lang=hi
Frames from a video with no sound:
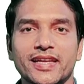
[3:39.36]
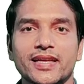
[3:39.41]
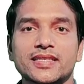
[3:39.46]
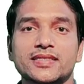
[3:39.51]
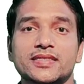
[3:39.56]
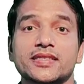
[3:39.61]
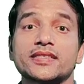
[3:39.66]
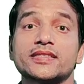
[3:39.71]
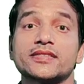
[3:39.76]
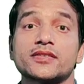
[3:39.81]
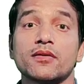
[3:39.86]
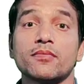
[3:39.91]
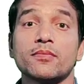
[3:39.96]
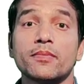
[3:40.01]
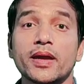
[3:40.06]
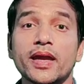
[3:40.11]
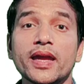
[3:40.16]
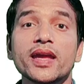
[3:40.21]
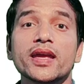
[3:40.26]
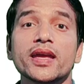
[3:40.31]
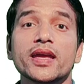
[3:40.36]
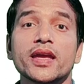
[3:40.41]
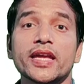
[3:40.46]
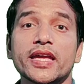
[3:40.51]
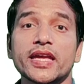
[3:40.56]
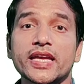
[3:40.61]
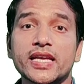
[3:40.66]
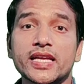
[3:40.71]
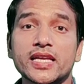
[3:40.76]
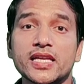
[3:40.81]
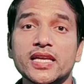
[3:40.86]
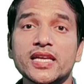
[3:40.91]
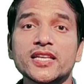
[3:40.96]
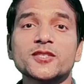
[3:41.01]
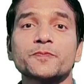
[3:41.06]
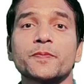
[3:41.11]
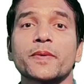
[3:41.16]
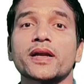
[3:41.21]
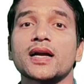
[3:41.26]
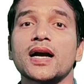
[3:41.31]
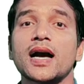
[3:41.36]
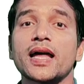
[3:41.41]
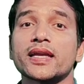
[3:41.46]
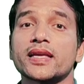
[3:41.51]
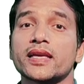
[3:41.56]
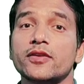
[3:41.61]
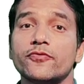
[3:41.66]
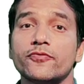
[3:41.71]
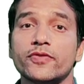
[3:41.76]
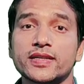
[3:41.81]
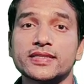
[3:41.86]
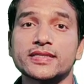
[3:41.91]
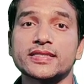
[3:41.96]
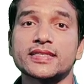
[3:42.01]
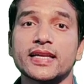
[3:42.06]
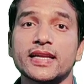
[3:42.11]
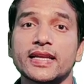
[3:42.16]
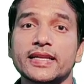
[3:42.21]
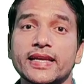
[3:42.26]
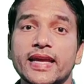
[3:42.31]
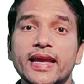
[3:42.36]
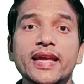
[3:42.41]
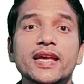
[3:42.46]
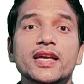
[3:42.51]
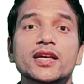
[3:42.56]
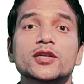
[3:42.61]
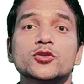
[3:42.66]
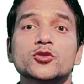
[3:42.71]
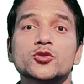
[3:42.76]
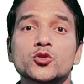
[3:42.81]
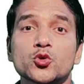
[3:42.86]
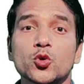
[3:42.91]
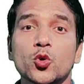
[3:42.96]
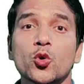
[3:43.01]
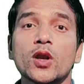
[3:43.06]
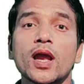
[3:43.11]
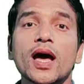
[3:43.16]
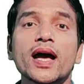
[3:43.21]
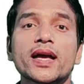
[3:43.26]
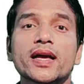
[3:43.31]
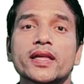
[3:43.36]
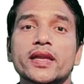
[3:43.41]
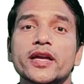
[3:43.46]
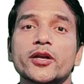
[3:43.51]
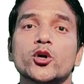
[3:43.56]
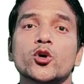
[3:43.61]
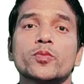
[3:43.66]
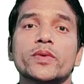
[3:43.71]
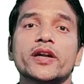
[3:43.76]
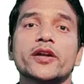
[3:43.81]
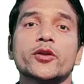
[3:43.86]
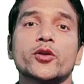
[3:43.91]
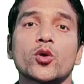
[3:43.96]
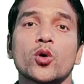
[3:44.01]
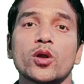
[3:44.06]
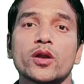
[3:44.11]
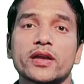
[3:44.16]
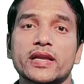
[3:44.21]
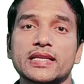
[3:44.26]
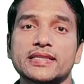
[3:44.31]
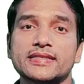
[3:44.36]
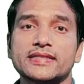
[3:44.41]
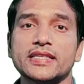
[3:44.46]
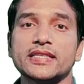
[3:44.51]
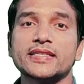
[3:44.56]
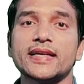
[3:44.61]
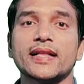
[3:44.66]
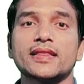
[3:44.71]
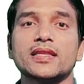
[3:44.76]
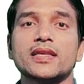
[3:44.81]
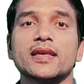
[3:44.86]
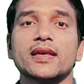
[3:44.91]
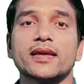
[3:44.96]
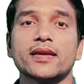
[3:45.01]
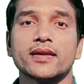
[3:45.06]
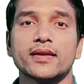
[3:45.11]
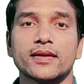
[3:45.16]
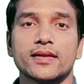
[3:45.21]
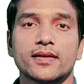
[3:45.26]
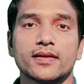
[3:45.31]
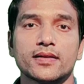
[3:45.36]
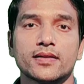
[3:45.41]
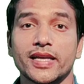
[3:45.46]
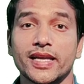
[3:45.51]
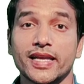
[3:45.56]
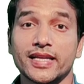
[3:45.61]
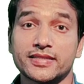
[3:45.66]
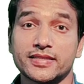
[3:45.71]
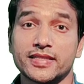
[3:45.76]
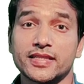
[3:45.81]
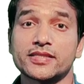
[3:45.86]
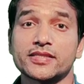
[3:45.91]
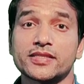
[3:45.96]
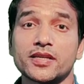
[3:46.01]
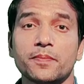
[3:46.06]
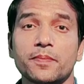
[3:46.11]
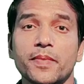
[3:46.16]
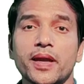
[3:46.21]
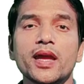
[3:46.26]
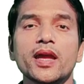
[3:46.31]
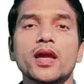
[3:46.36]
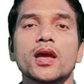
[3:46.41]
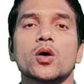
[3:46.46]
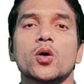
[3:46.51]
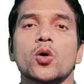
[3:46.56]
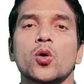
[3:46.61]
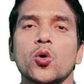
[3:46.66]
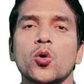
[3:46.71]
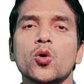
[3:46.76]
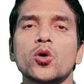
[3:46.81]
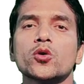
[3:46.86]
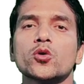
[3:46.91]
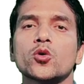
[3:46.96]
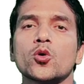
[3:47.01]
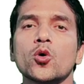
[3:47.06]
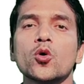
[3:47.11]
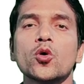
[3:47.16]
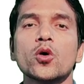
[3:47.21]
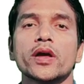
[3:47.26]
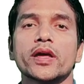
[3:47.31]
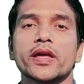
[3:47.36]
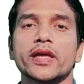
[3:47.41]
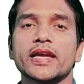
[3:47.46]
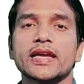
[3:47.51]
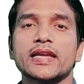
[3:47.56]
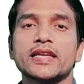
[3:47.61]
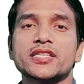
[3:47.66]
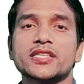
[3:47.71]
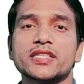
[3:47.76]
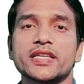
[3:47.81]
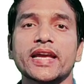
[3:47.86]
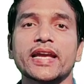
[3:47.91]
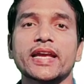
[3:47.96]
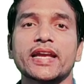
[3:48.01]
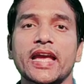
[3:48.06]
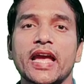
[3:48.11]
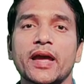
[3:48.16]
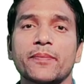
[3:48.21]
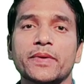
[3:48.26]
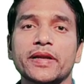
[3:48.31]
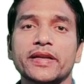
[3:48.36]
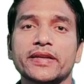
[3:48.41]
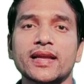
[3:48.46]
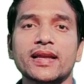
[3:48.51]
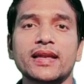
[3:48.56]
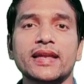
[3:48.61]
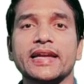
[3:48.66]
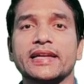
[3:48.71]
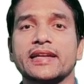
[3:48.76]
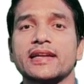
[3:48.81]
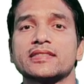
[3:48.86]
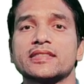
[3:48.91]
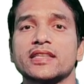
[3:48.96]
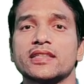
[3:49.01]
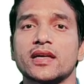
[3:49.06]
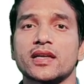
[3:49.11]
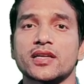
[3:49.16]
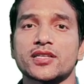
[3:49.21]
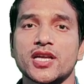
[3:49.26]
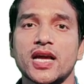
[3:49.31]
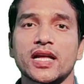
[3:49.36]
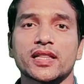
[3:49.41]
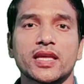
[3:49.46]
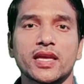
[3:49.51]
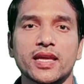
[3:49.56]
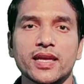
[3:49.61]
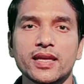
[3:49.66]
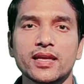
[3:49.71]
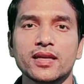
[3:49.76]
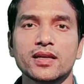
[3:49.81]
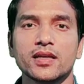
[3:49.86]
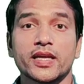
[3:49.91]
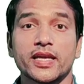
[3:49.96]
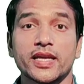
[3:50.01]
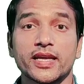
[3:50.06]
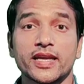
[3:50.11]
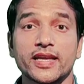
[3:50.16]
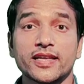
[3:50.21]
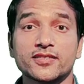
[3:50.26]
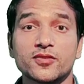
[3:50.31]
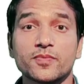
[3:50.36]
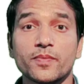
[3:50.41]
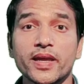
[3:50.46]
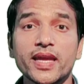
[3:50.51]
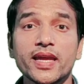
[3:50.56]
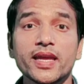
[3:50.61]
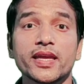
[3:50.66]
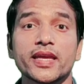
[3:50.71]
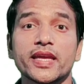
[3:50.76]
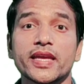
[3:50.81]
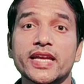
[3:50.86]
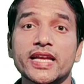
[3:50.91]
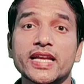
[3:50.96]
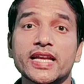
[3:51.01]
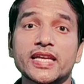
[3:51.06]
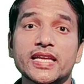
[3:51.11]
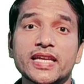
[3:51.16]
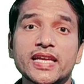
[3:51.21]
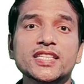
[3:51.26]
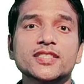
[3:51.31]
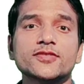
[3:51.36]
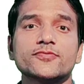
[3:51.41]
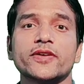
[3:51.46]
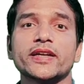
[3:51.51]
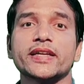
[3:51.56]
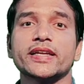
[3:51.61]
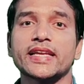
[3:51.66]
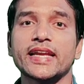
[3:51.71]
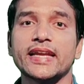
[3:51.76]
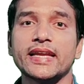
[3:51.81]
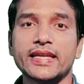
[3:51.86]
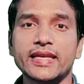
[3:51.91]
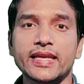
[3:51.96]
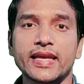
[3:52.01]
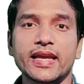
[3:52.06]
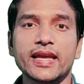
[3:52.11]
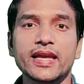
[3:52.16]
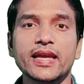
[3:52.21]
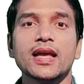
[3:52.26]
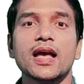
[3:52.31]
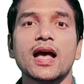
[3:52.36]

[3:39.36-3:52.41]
इस सिस्टम में 21 प्रकार की फिट्स के लिए 16 ग्रेडों में टॉलरेंस दी जाती है इस सिस्टम में होल को इंग्लिश के कैपिटल लेटर से दर्शाते हैं इसमें 21 फिट के लिए